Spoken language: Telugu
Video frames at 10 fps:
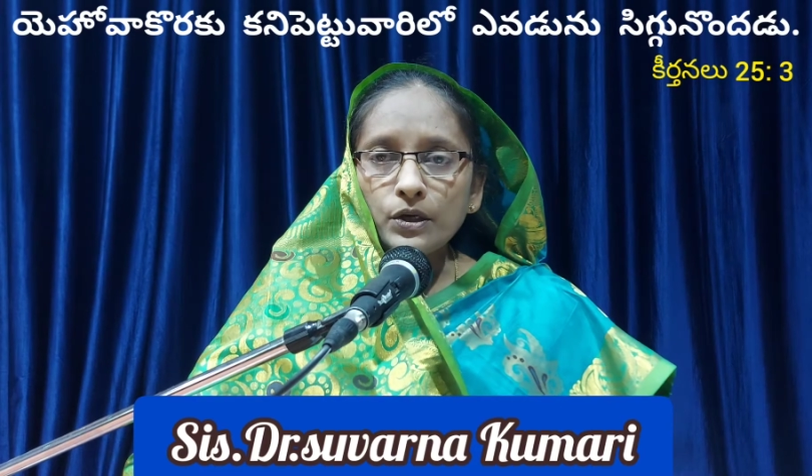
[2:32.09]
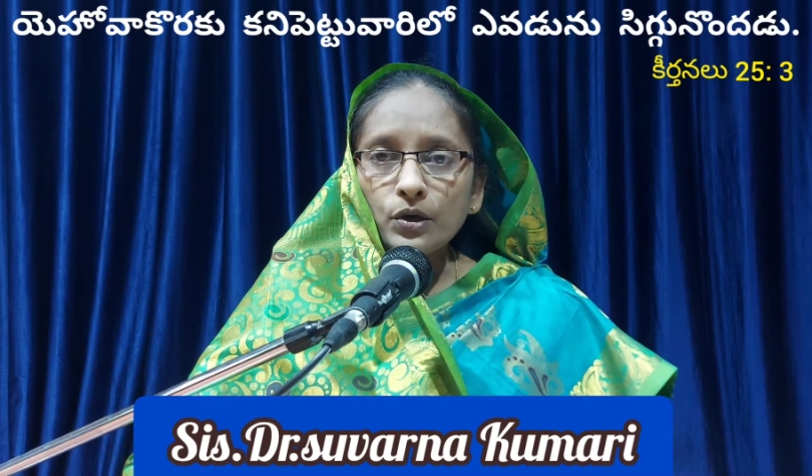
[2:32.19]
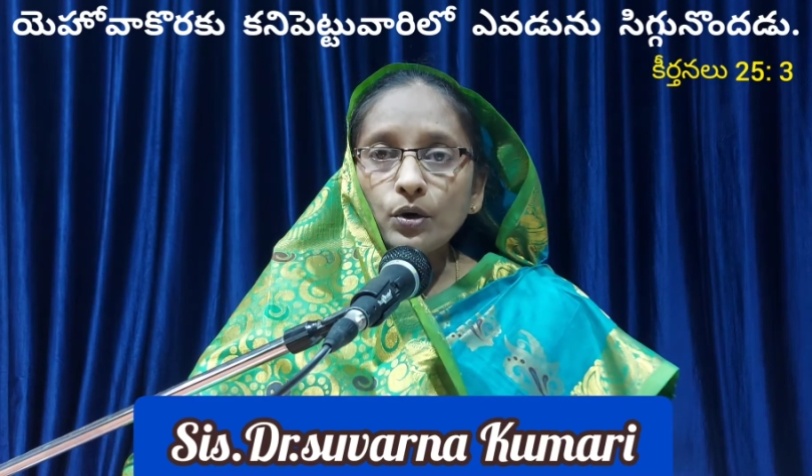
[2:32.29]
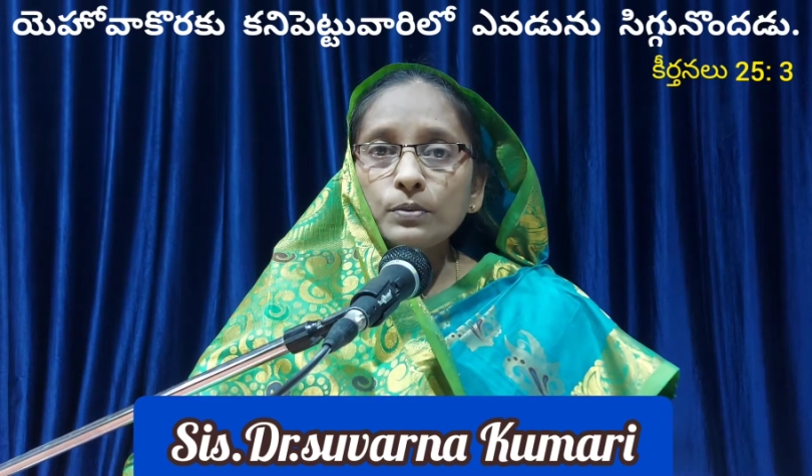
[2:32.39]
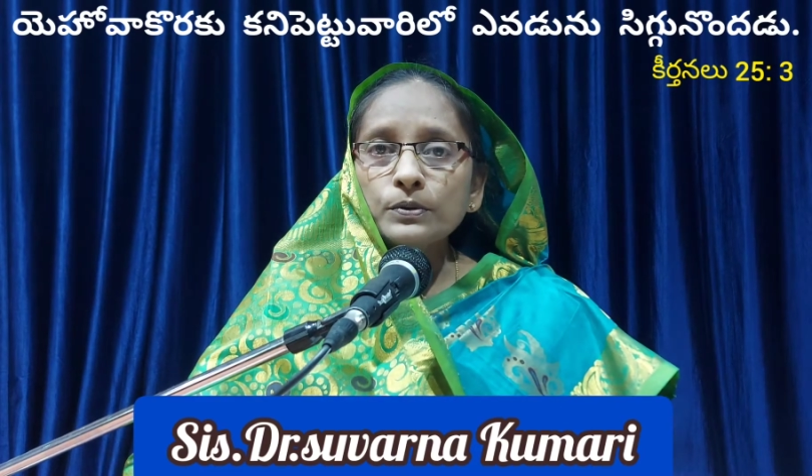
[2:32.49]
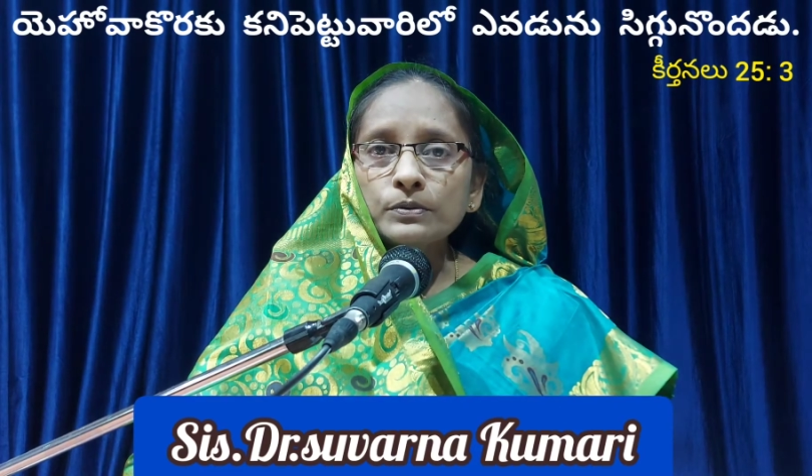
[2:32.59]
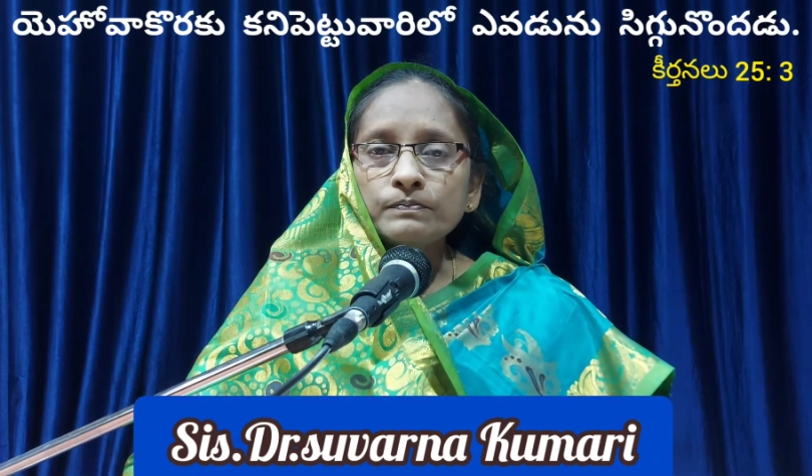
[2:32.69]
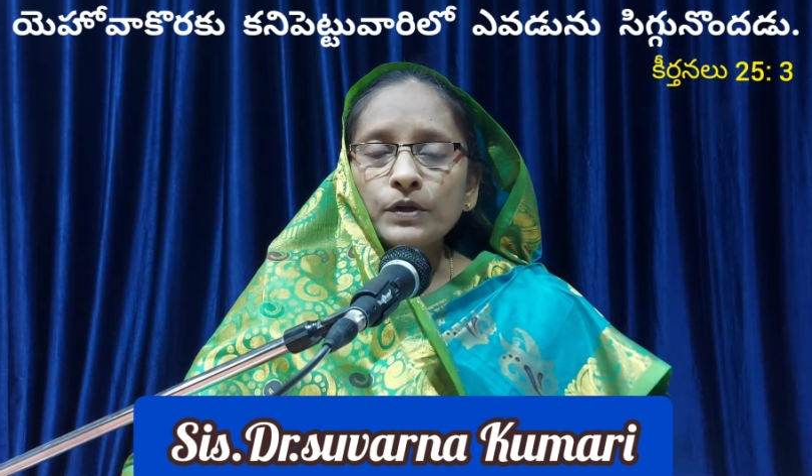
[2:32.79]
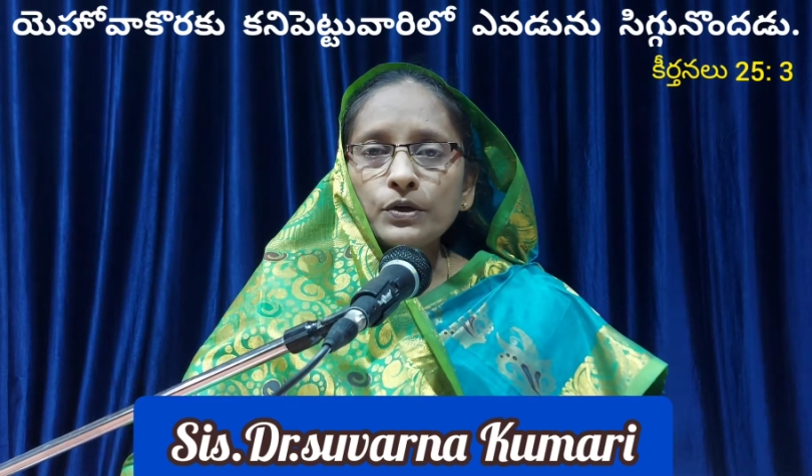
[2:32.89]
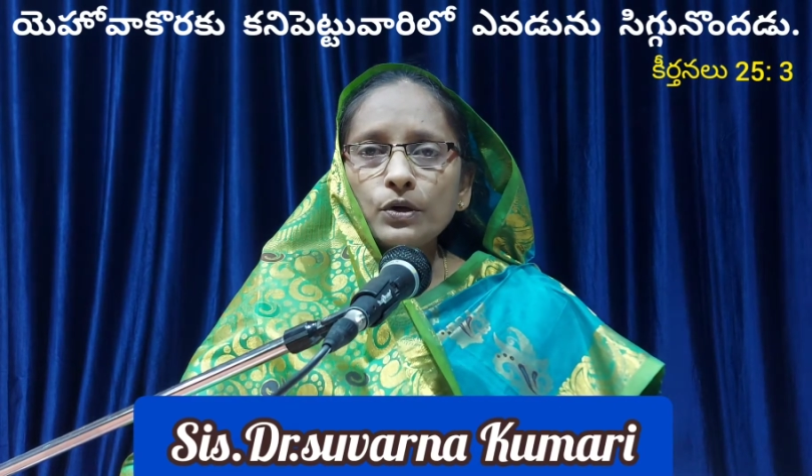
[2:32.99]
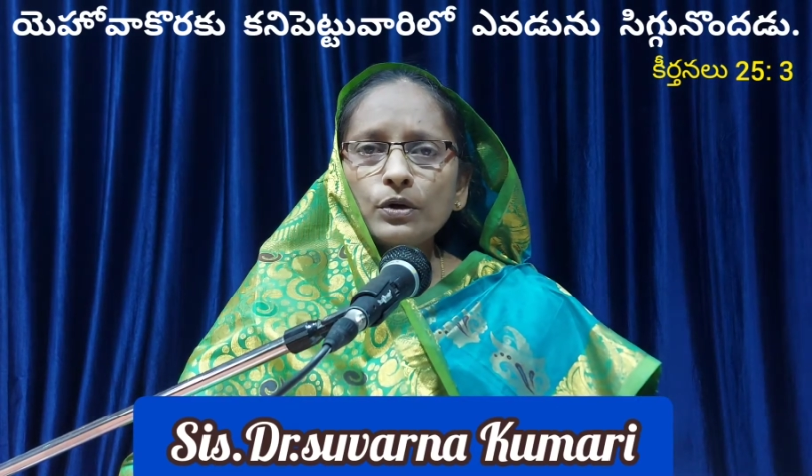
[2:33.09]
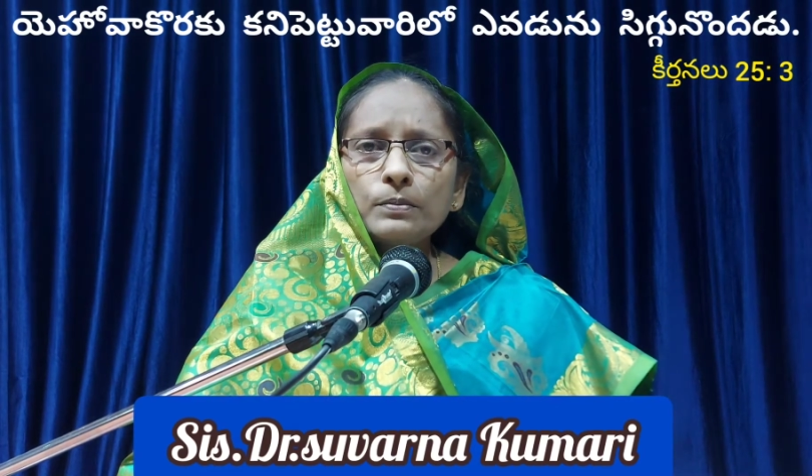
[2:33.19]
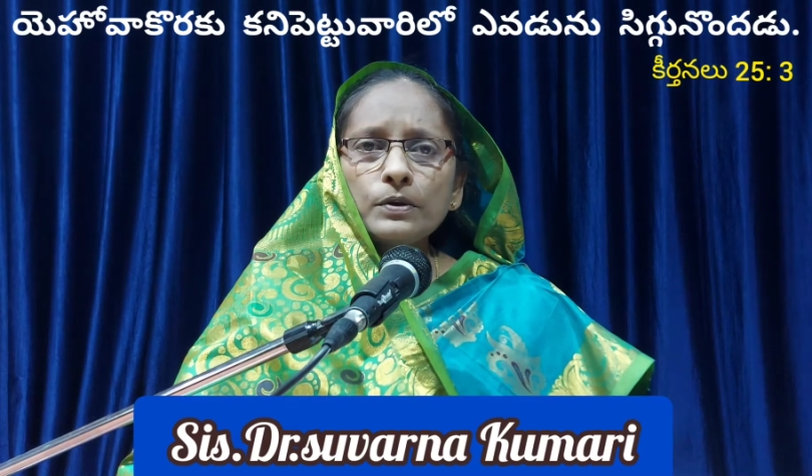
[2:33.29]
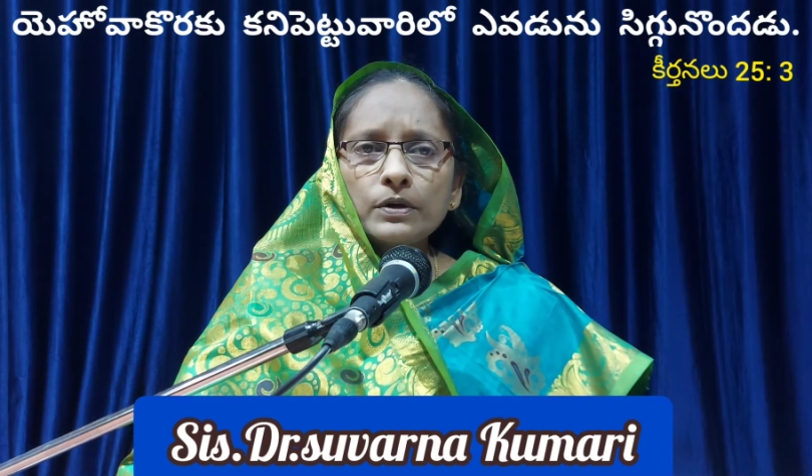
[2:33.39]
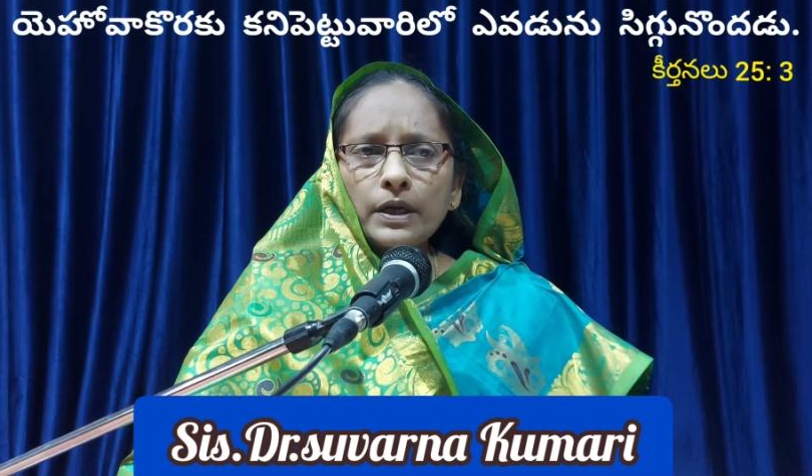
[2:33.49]
యోబు
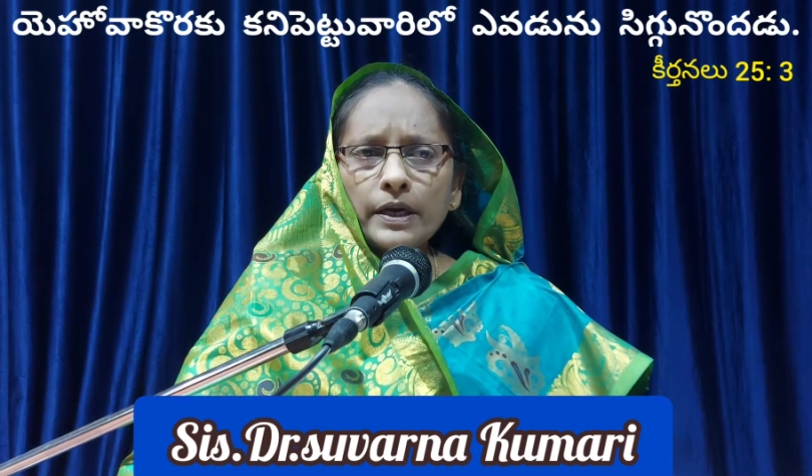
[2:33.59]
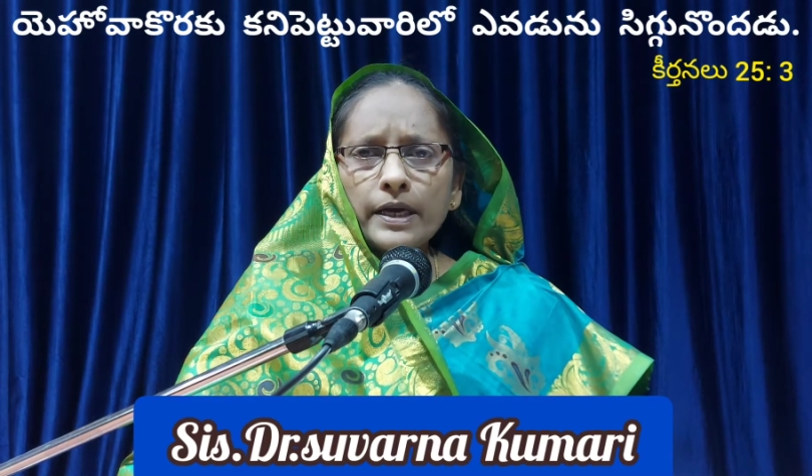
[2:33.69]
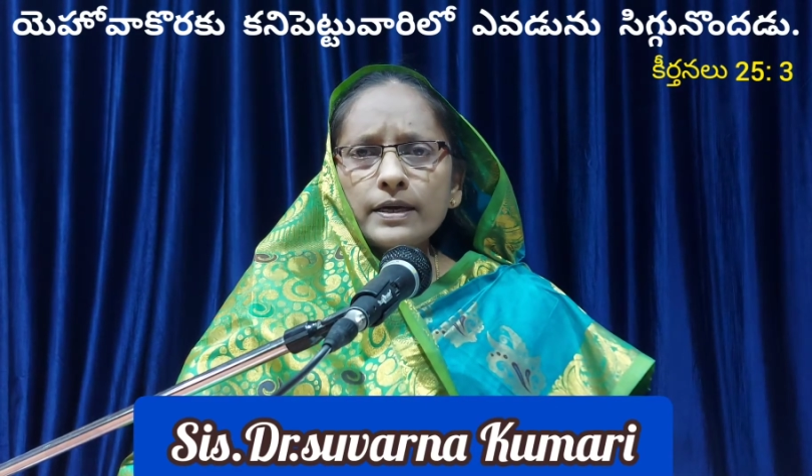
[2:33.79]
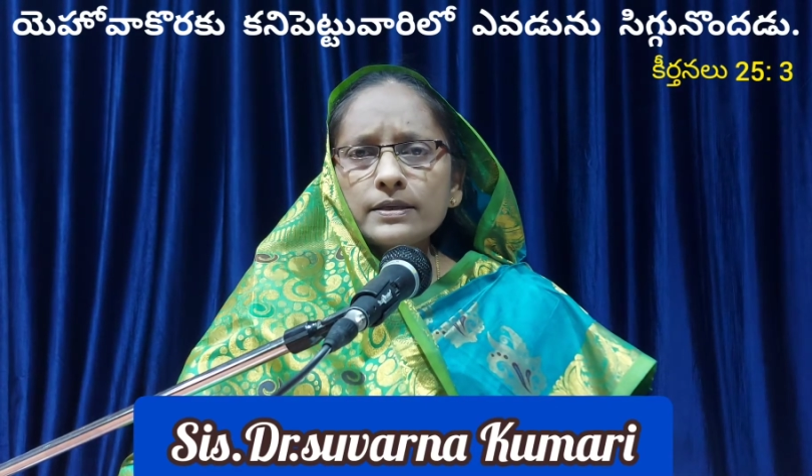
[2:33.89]
యోబుకు అనేక